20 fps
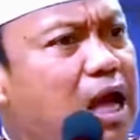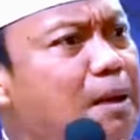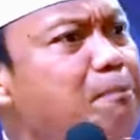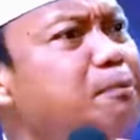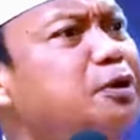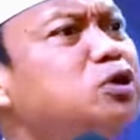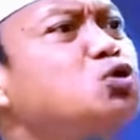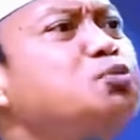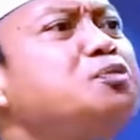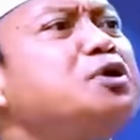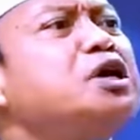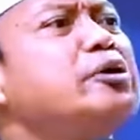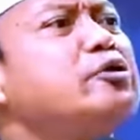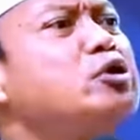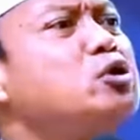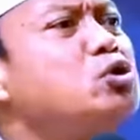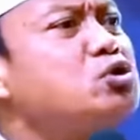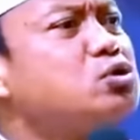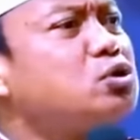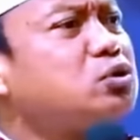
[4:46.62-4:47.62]
Apa itu
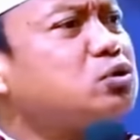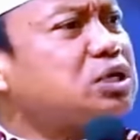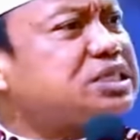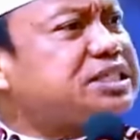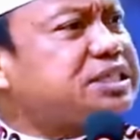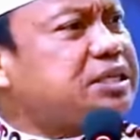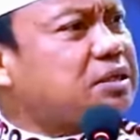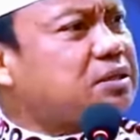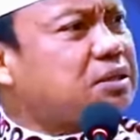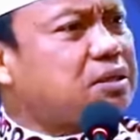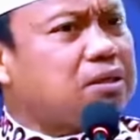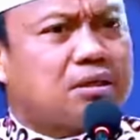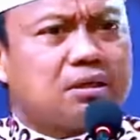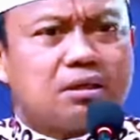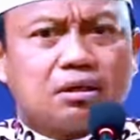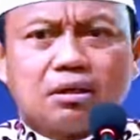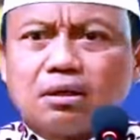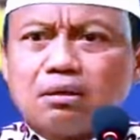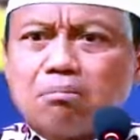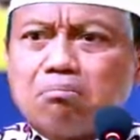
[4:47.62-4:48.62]
pegawai honor Kasihan,
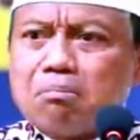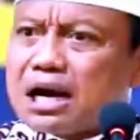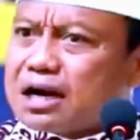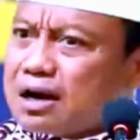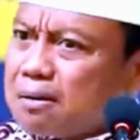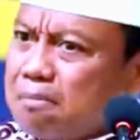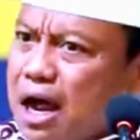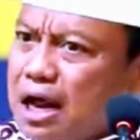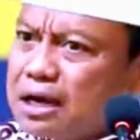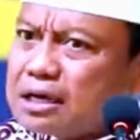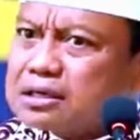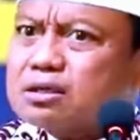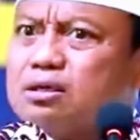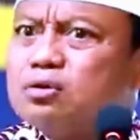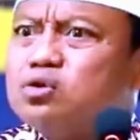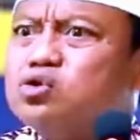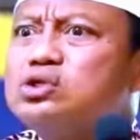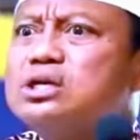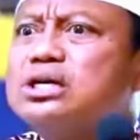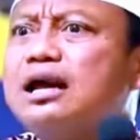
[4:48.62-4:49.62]
Marah-marah
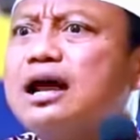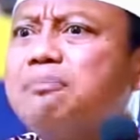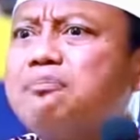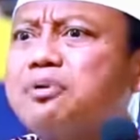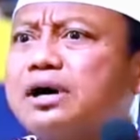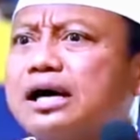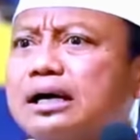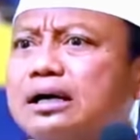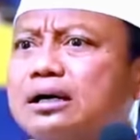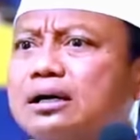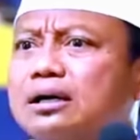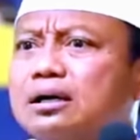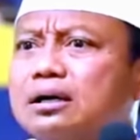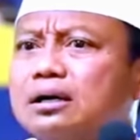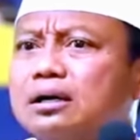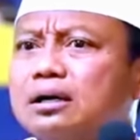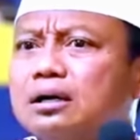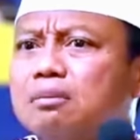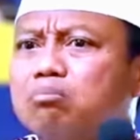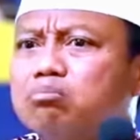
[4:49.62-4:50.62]
terus dan apa?
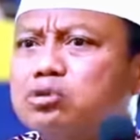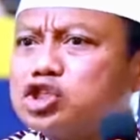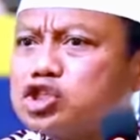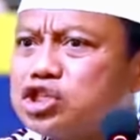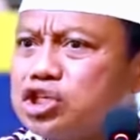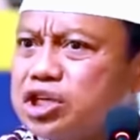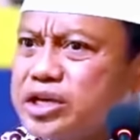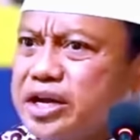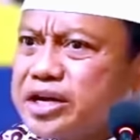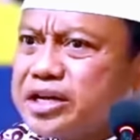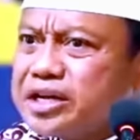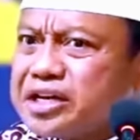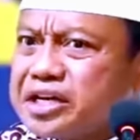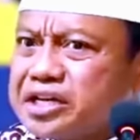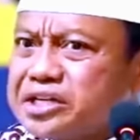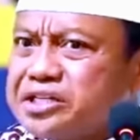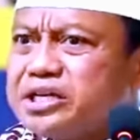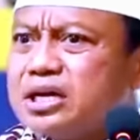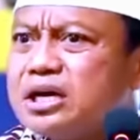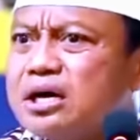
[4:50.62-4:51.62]
Mestinya
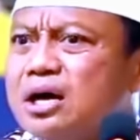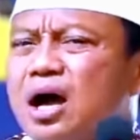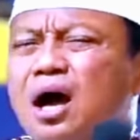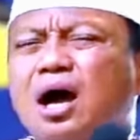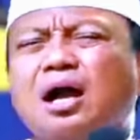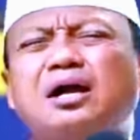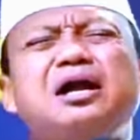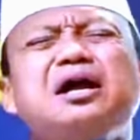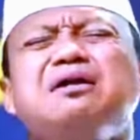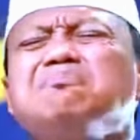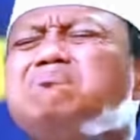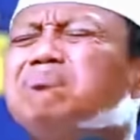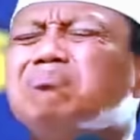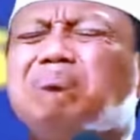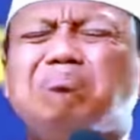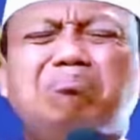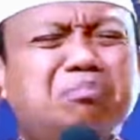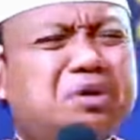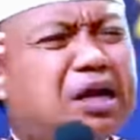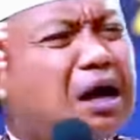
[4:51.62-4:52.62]
dikerja dan
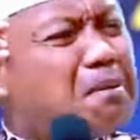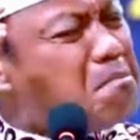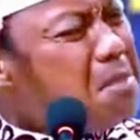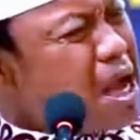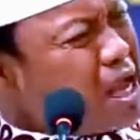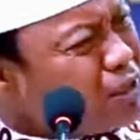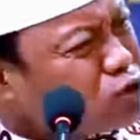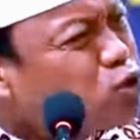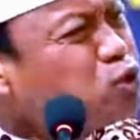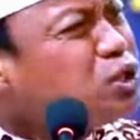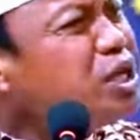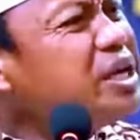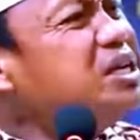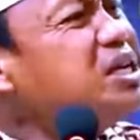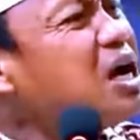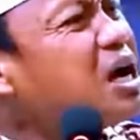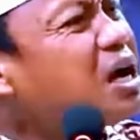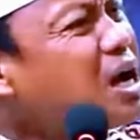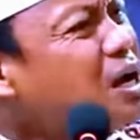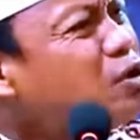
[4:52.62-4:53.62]
tidak masuk saya
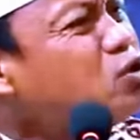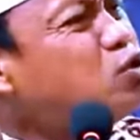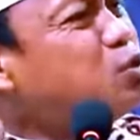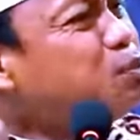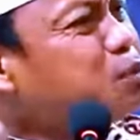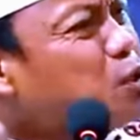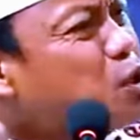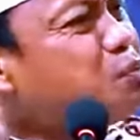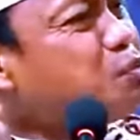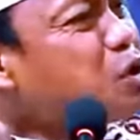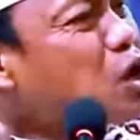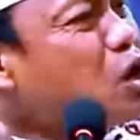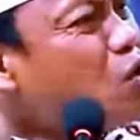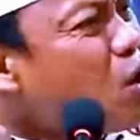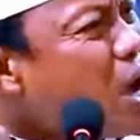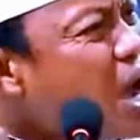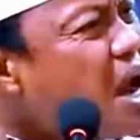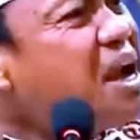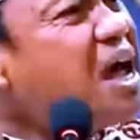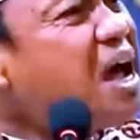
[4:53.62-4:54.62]
di akalku prop
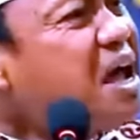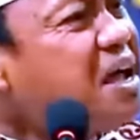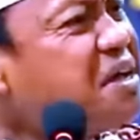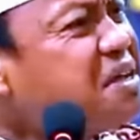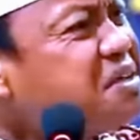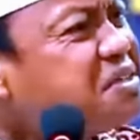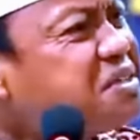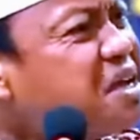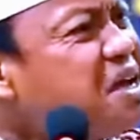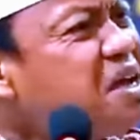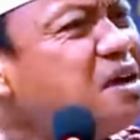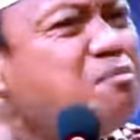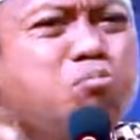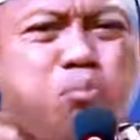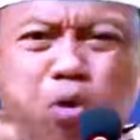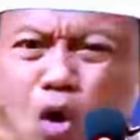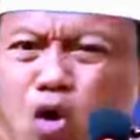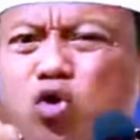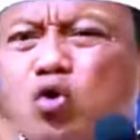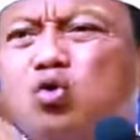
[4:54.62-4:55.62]
kalau ada
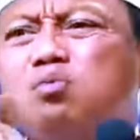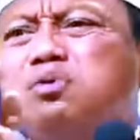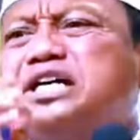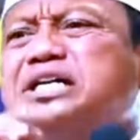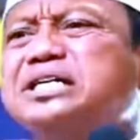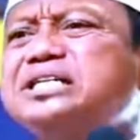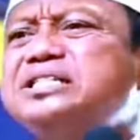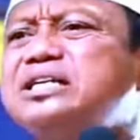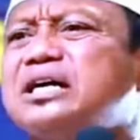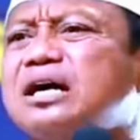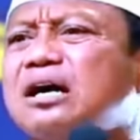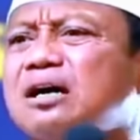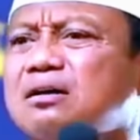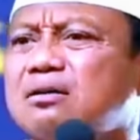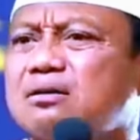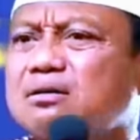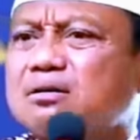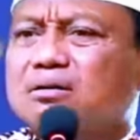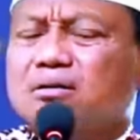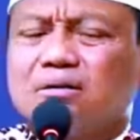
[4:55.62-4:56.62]
ASN bodoh bekerja.
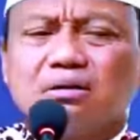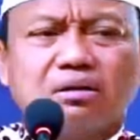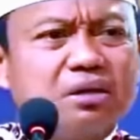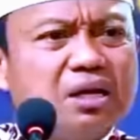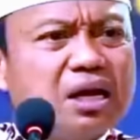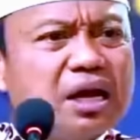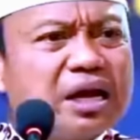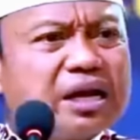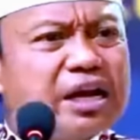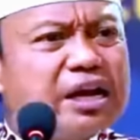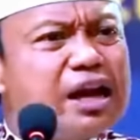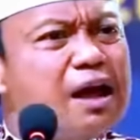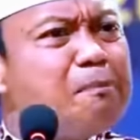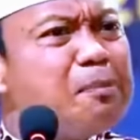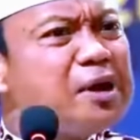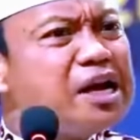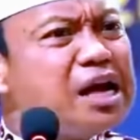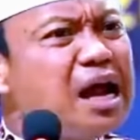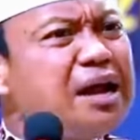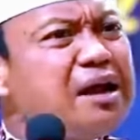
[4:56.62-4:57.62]

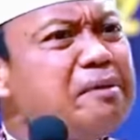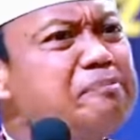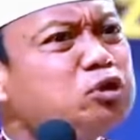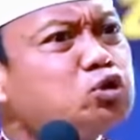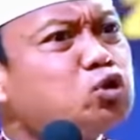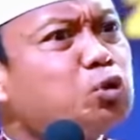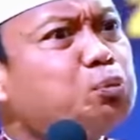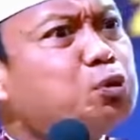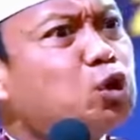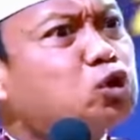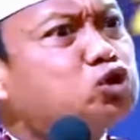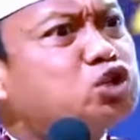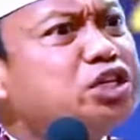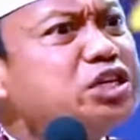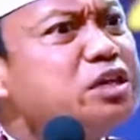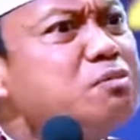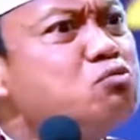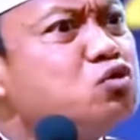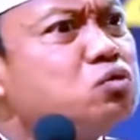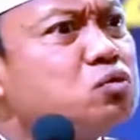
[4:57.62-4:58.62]
Kenapa? Nah ada
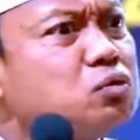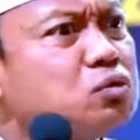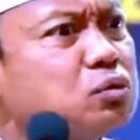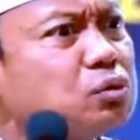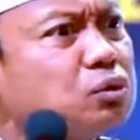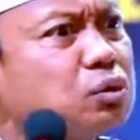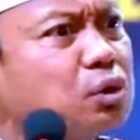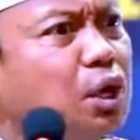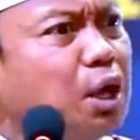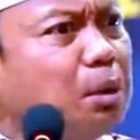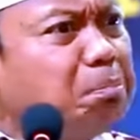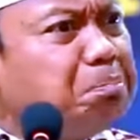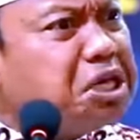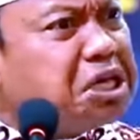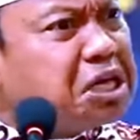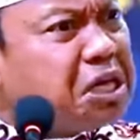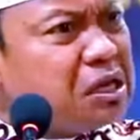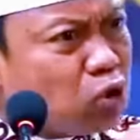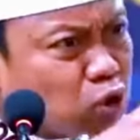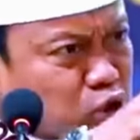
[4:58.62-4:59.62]
tupoksimu.
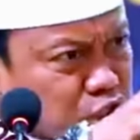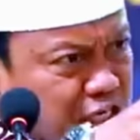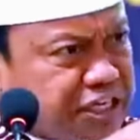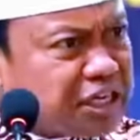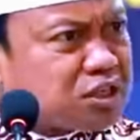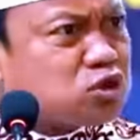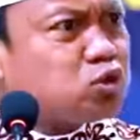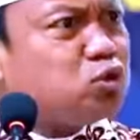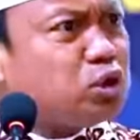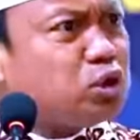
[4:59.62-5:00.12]
Bikin kau saja